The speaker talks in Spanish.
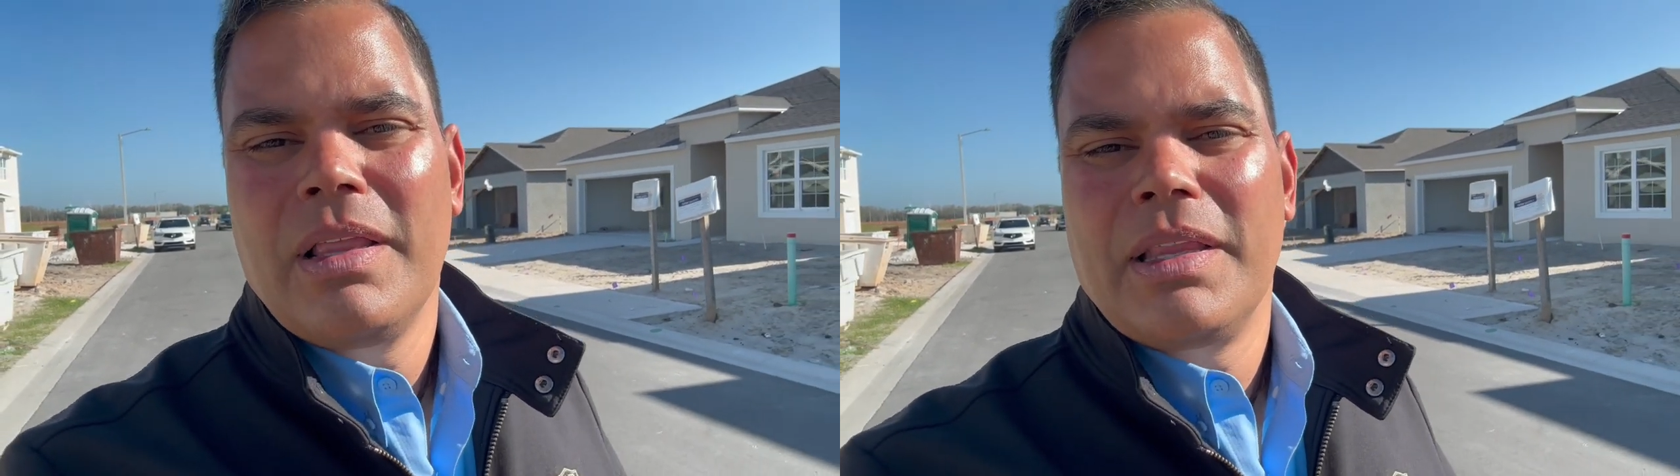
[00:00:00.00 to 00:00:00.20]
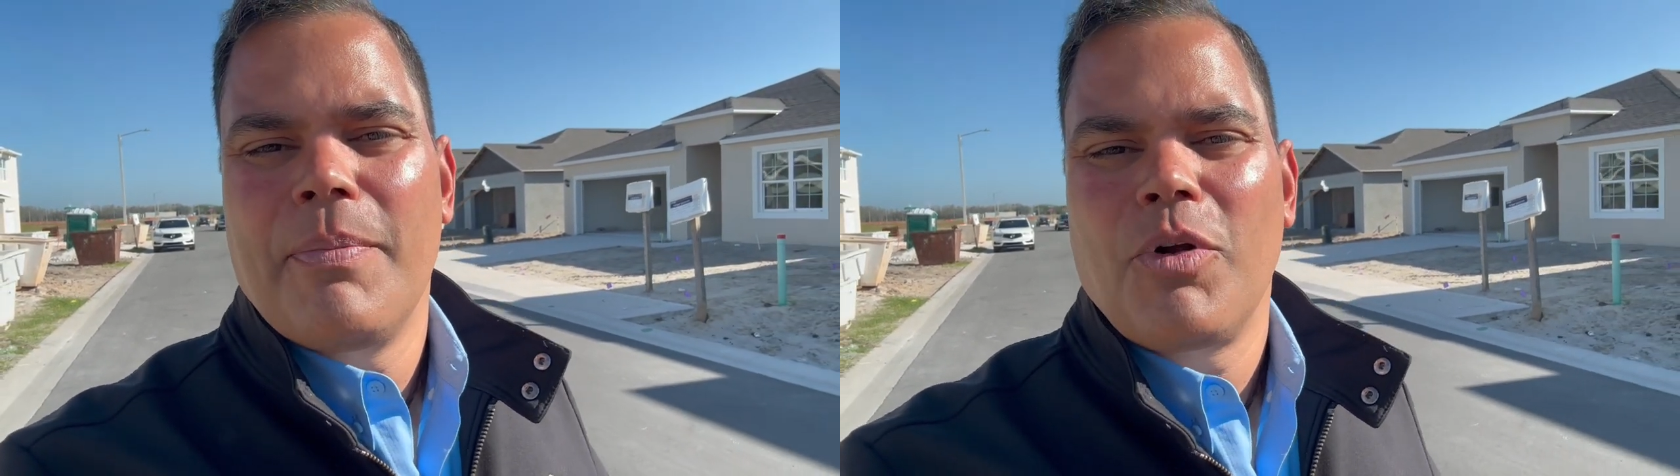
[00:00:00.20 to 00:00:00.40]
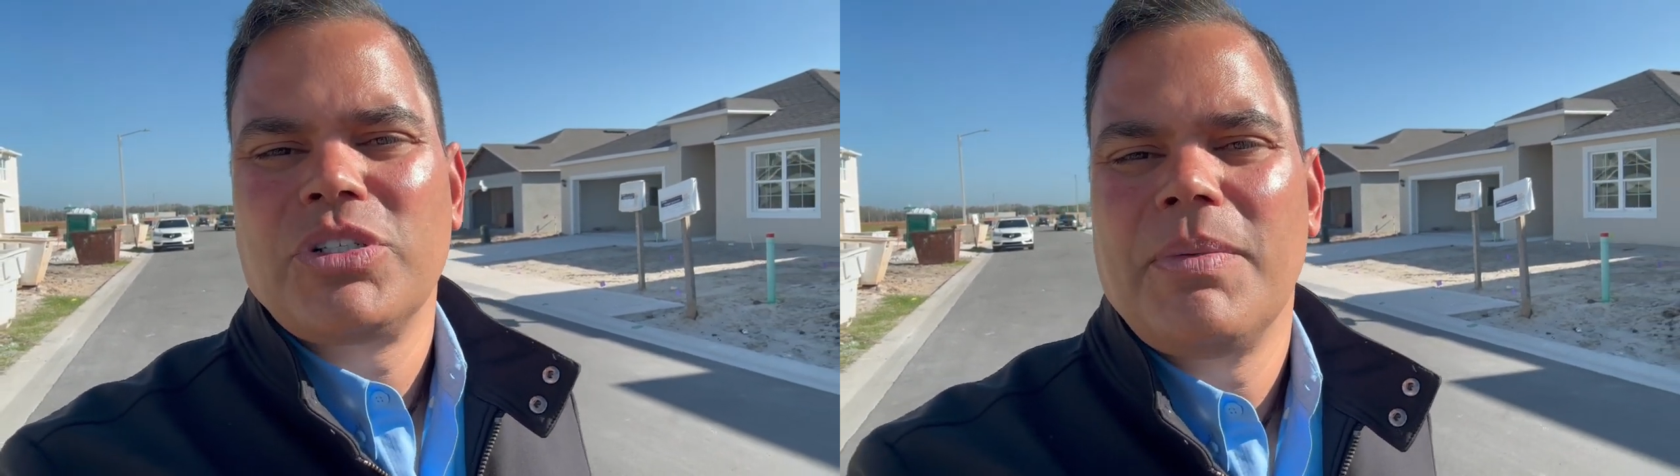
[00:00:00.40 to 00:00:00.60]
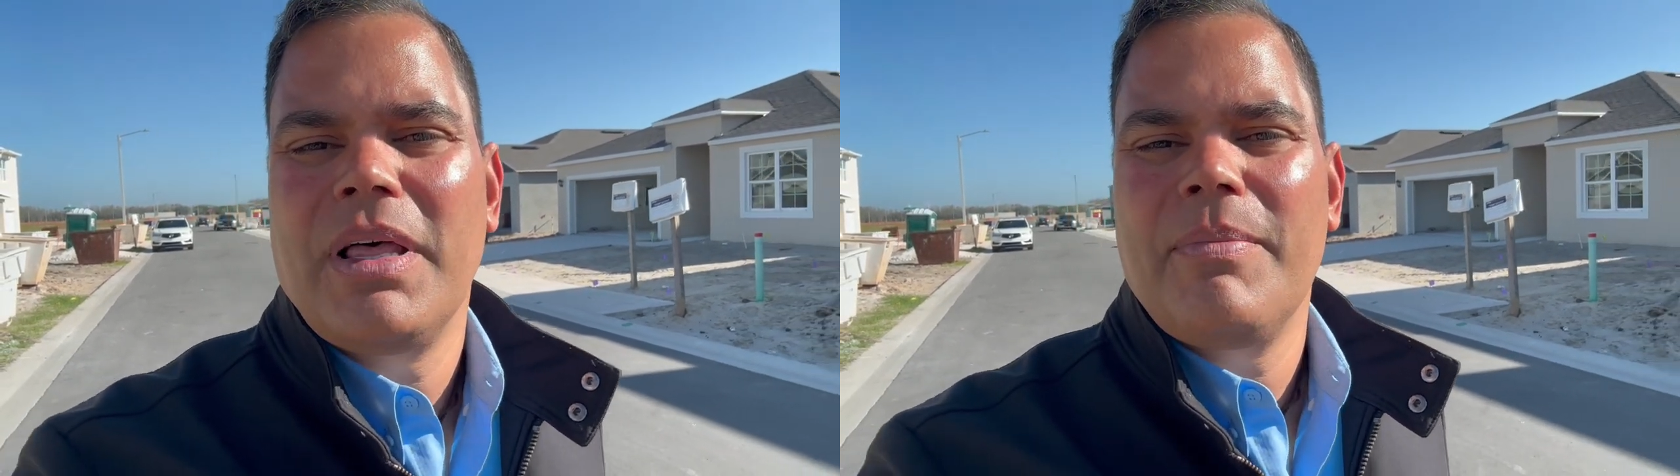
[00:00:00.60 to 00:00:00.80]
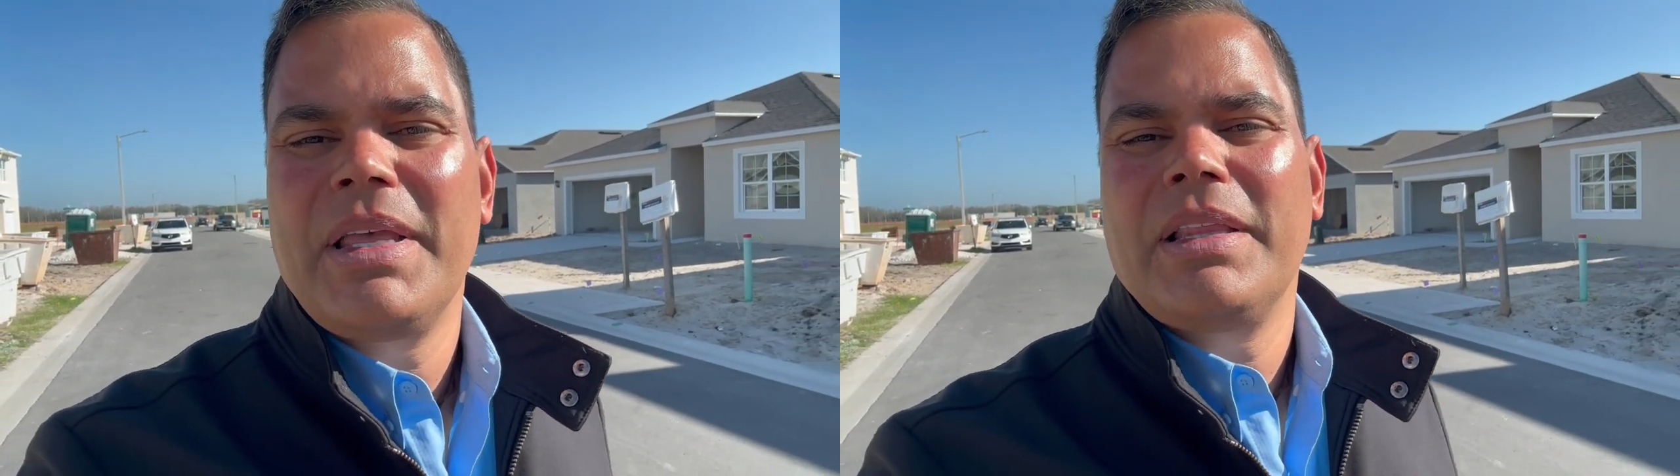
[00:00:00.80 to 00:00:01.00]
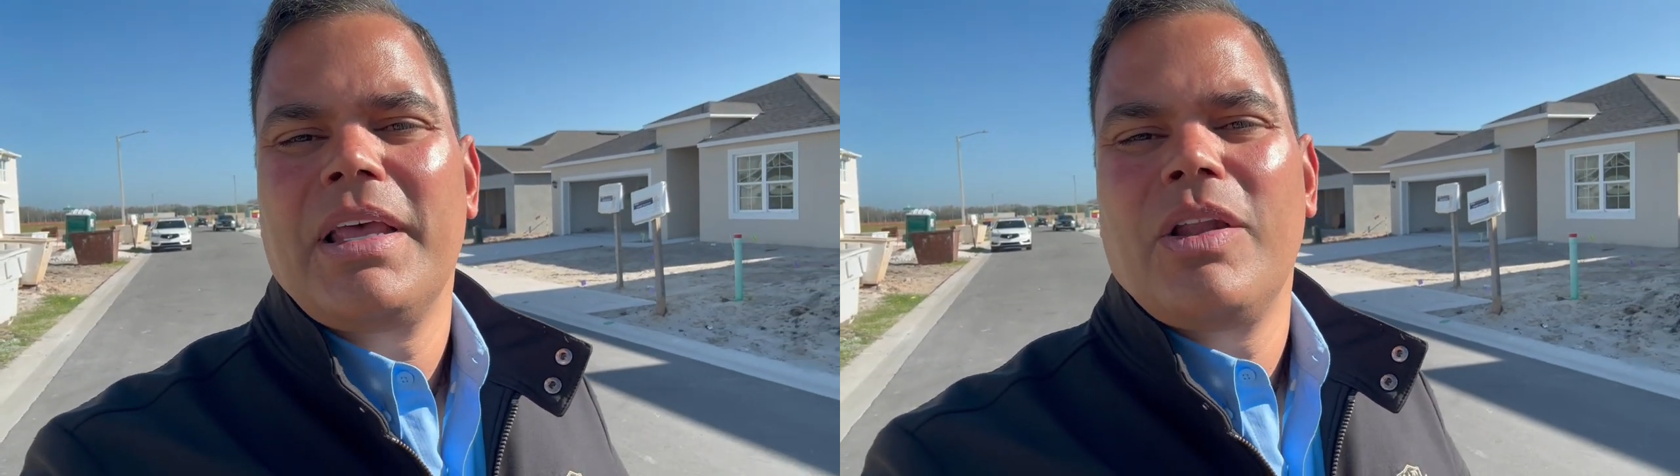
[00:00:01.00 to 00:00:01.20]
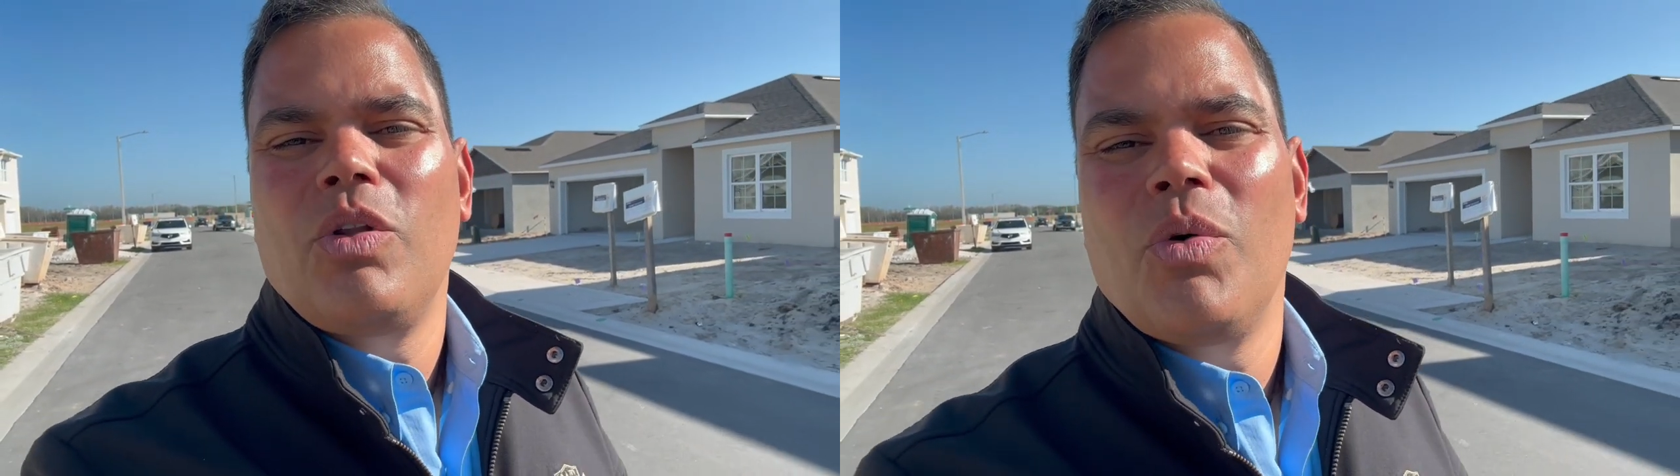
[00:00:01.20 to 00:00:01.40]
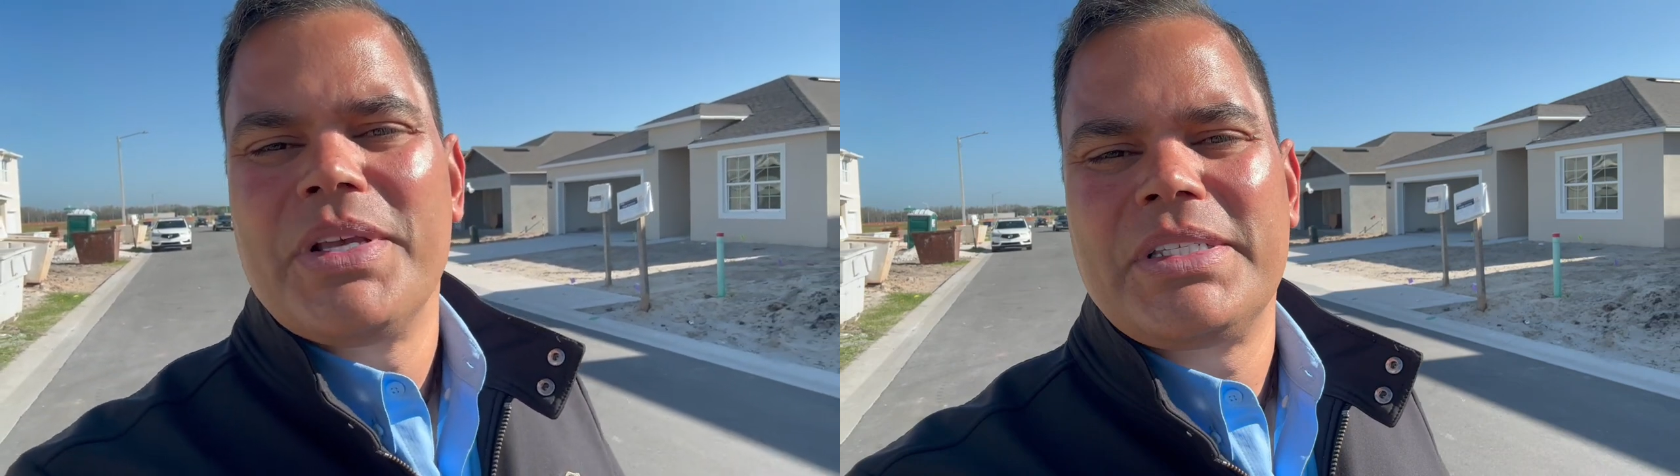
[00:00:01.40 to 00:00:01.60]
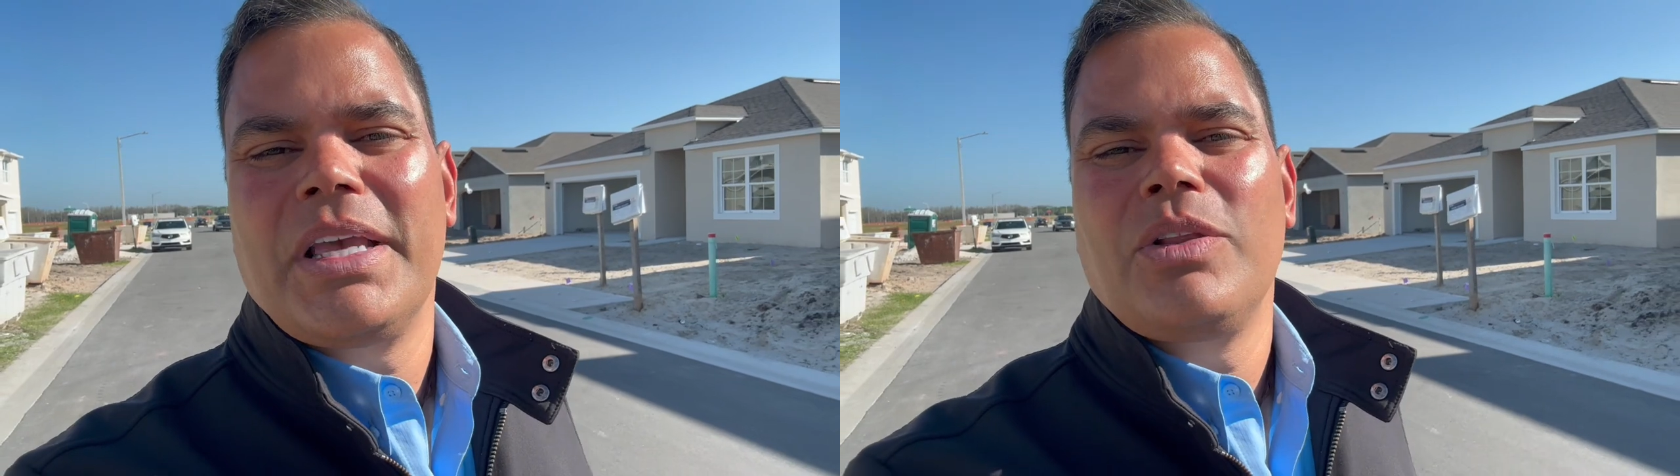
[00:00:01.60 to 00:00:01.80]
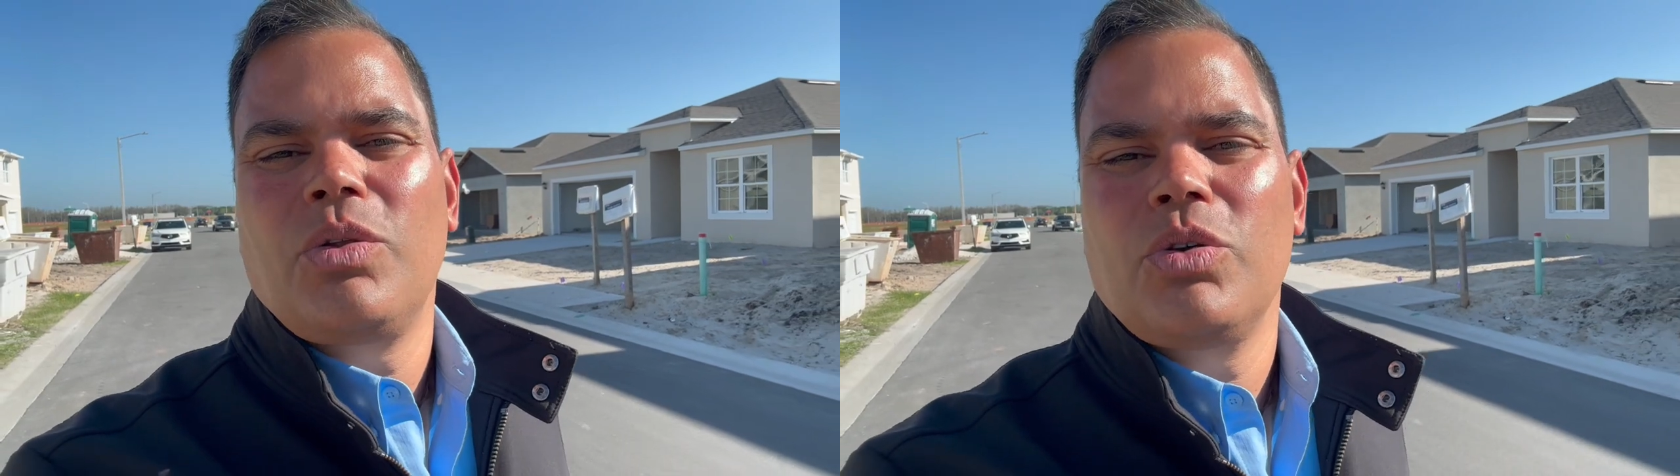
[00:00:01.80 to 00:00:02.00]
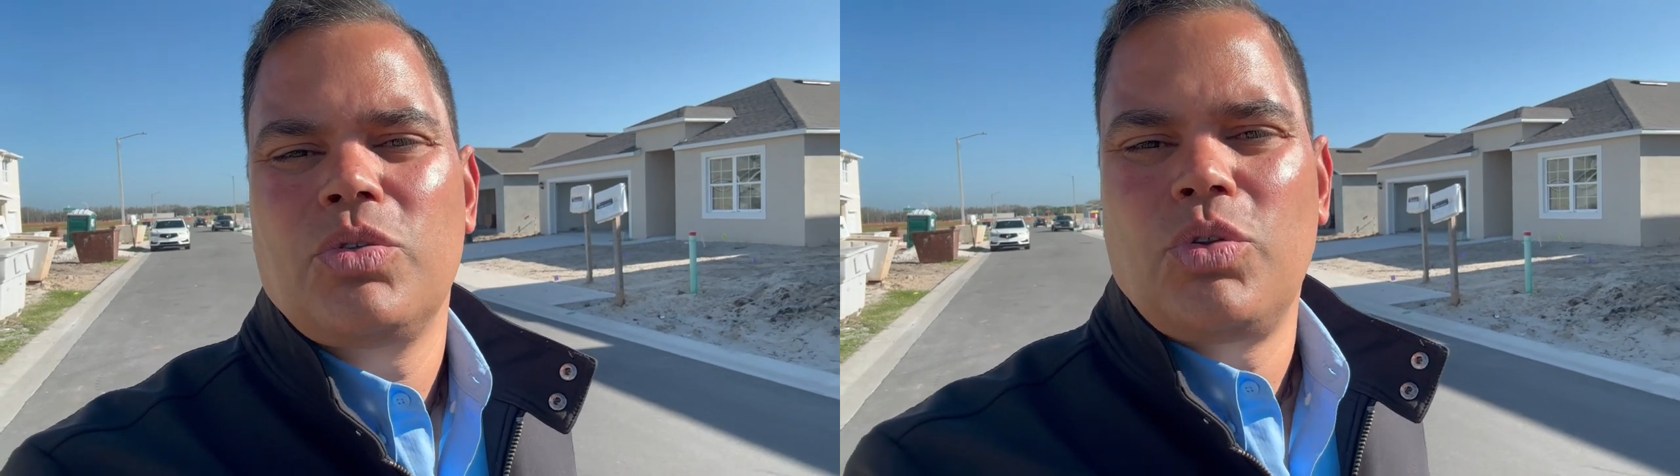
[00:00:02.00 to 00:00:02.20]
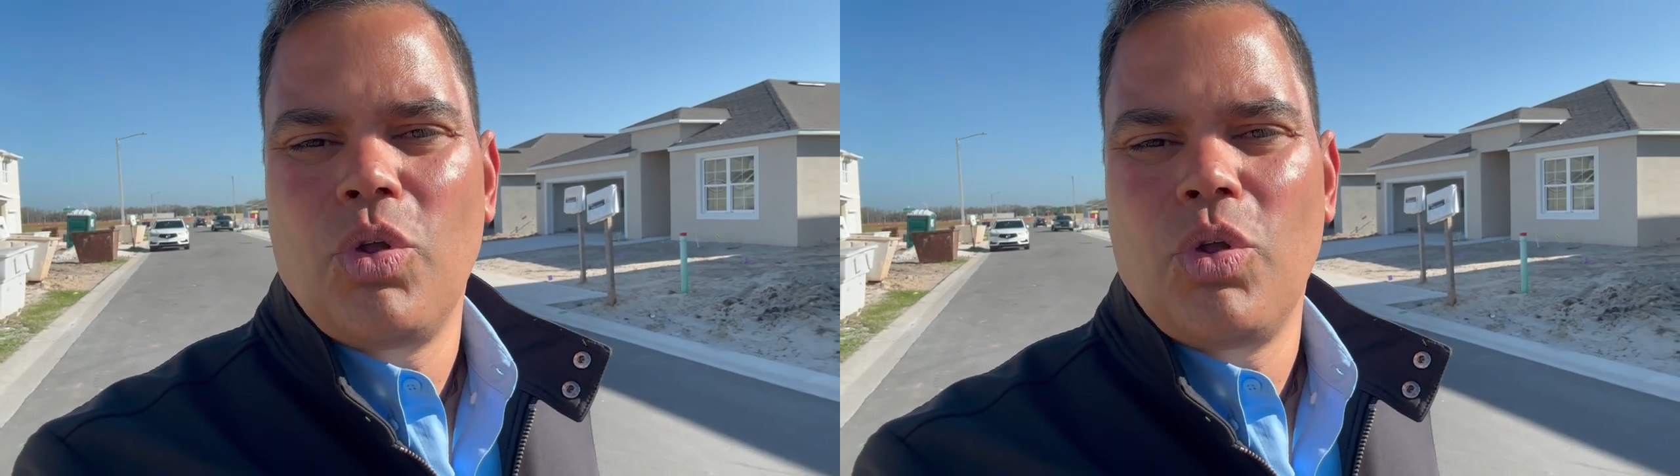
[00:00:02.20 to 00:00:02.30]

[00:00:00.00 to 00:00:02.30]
de aproximadamente 900